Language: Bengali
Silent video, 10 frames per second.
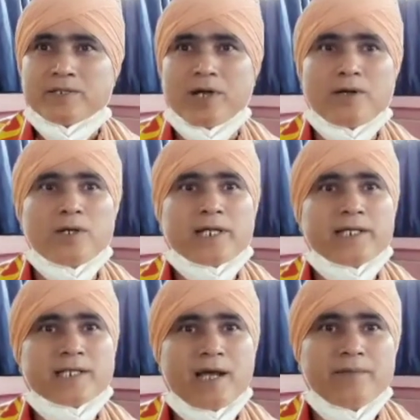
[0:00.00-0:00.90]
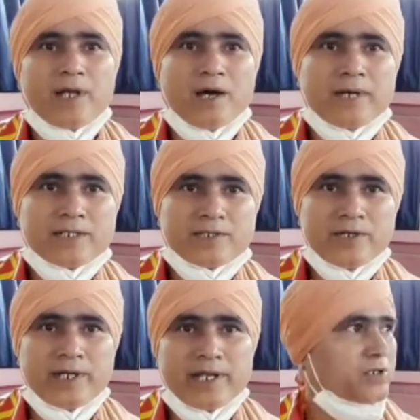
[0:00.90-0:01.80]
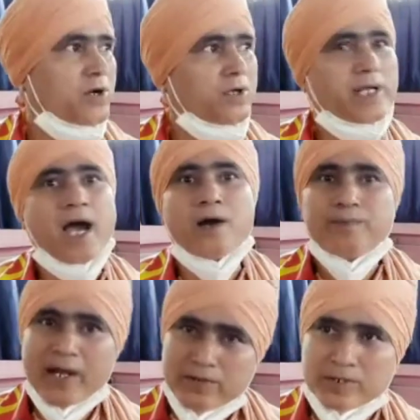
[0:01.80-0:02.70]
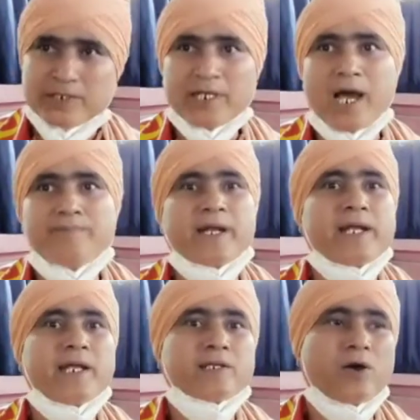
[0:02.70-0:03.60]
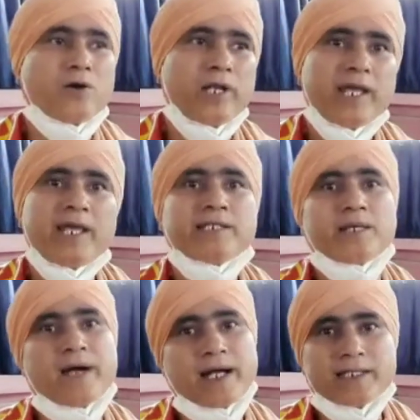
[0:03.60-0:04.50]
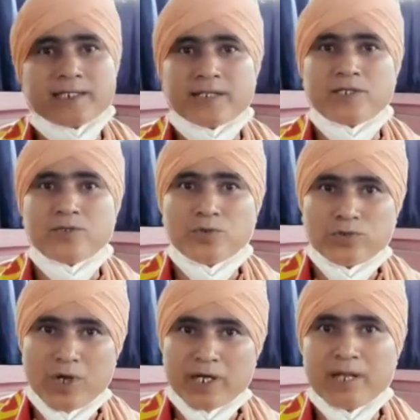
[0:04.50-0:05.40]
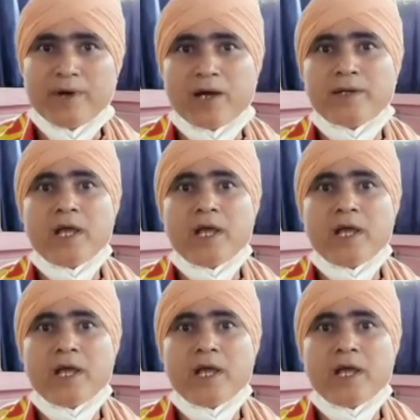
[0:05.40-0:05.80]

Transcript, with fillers: সকলকে সামিল হওয়ার জন্যে সকলকে আহ্বান করছি আপনারা এই সকলে এই সেবা কাজের সাথে যুক্ত হন এবং